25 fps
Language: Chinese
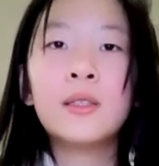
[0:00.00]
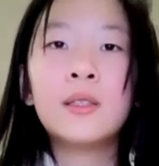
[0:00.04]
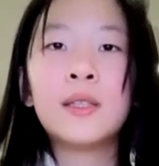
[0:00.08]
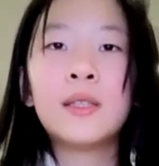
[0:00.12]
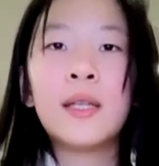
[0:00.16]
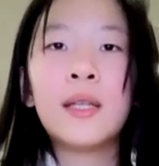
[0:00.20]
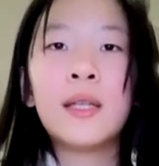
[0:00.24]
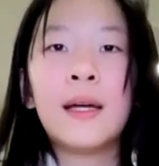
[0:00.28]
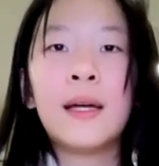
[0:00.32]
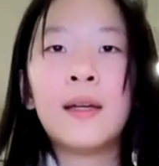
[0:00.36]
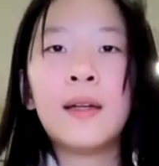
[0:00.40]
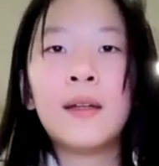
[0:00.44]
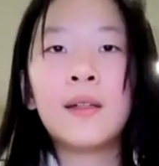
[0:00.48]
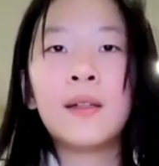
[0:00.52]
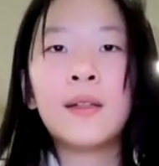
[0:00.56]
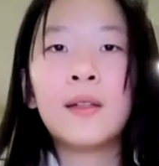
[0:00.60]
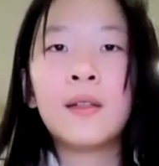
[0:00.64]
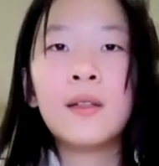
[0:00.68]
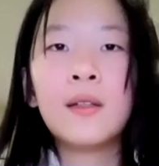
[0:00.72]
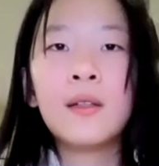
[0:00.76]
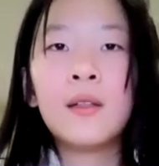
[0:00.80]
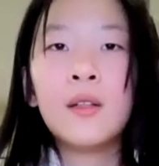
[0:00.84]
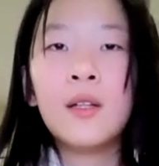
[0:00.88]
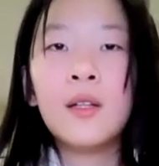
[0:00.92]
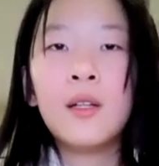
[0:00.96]
在
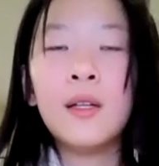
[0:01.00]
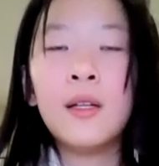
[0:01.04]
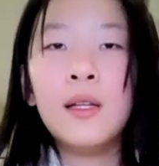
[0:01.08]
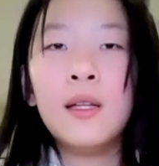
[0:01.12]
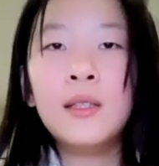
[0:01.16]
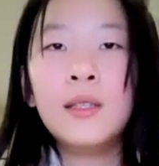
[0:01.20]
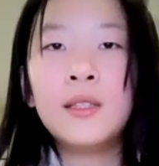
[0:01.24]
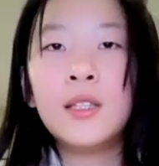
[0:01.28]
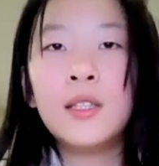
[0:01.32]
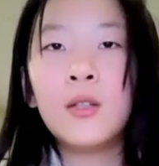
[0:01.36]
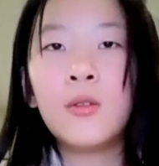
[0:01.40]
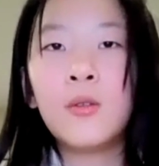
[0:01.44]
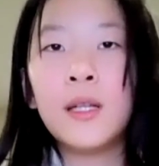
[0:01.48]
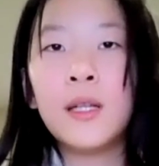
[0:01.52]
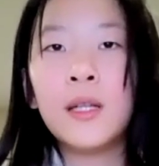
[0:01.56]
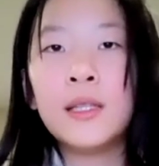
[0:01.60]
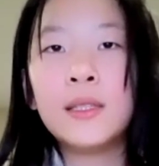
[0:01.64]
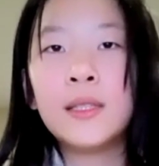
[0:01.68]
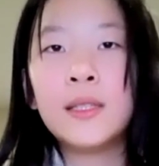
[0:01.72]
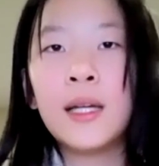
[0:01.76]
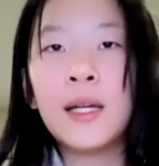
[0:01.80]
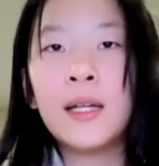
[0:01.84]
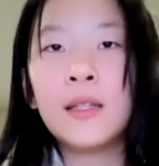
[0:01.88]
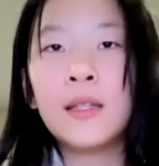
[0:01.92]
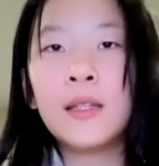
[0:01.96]
理解为
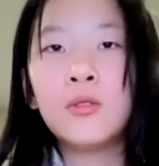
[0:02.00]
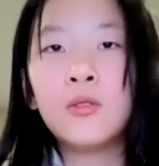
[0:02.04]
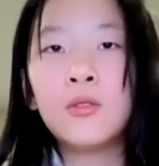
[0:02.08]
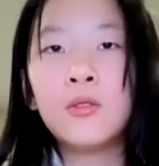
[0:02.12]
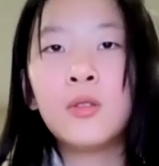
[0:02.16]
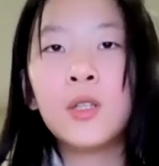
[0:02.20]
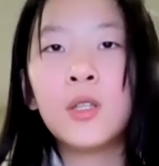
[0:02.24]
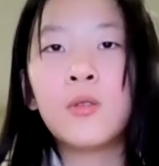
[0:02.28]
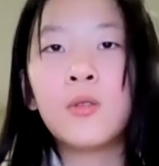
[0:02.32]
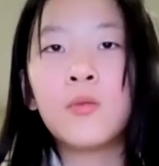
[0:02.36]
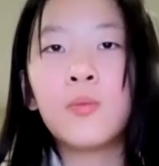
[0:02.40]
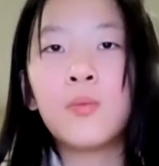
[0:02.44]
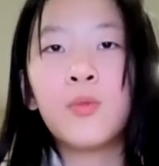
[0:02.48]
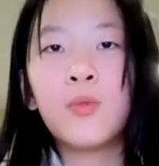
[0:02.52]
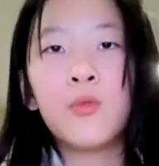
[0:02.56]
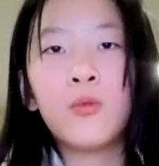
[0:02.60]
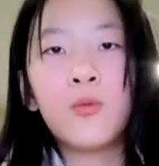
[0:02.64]
在最